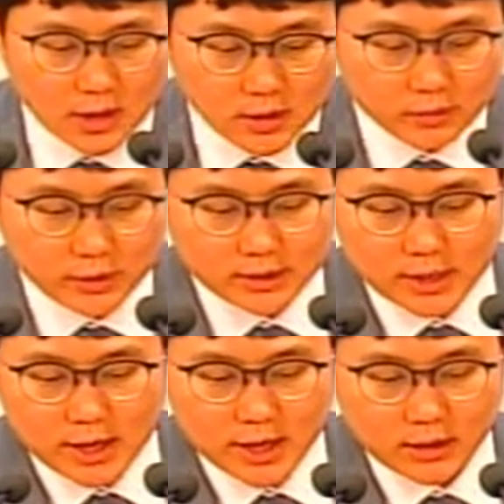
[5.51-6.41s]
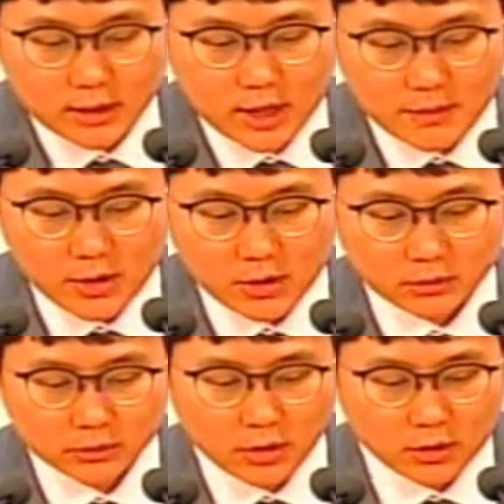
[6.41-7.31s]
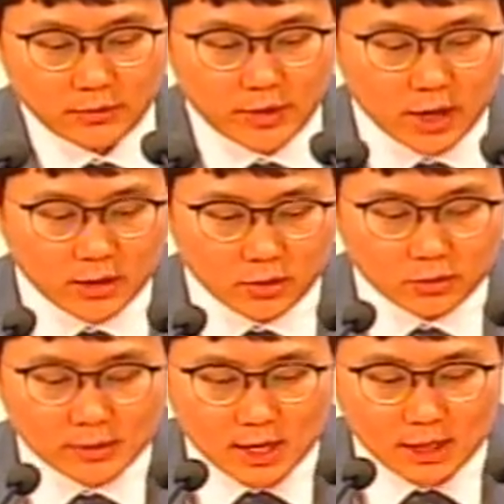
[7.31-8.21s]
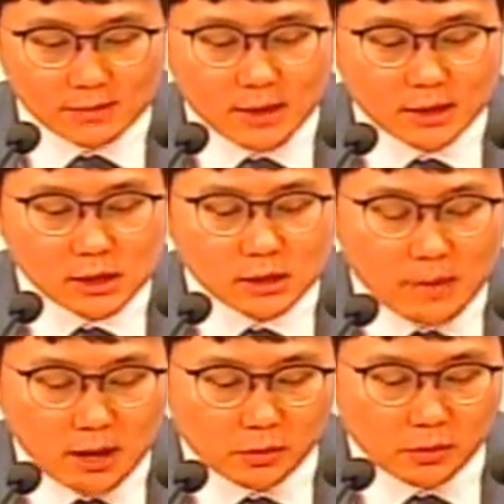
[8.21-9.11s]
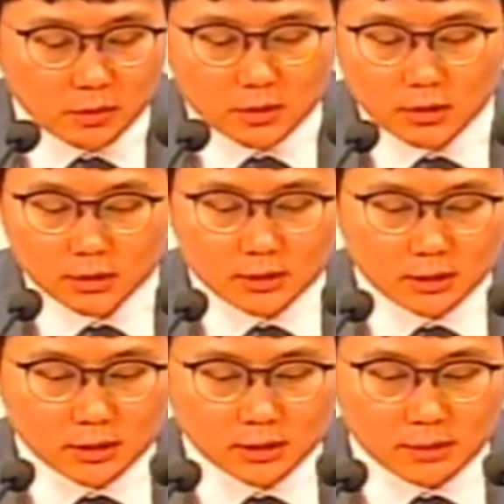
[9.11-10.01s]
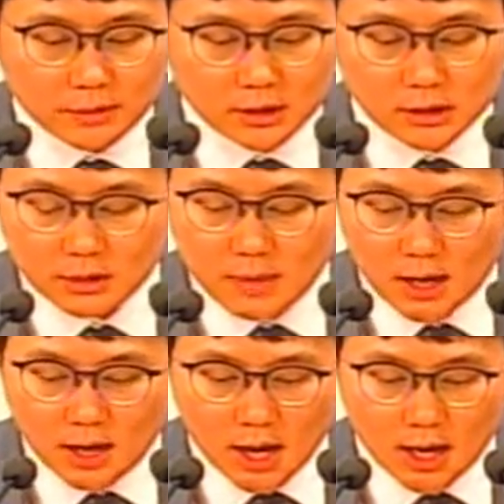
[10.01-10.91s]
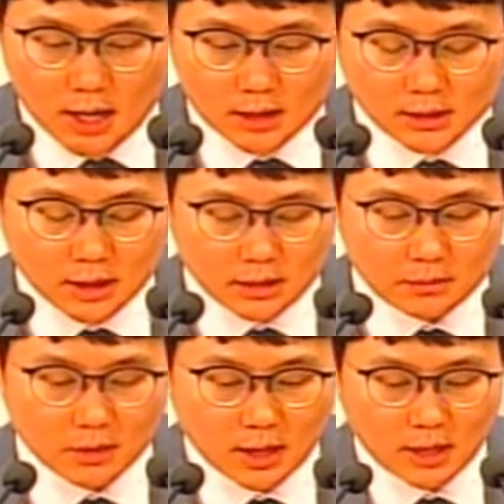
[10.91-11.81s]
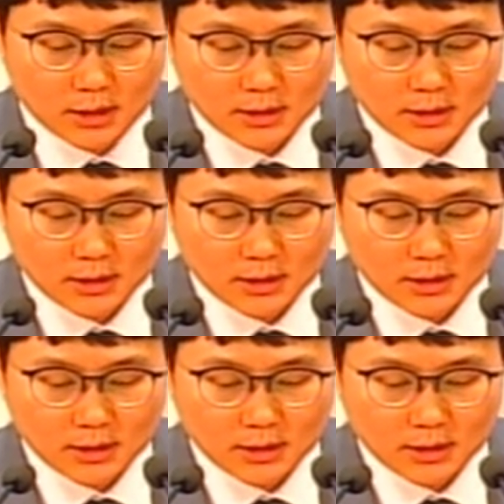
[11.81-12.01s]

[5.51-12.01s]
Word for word: 우리 제2계명 너를 위하여 우상을 만들지 말고 그것들을 섬기지 말라 시간입니다.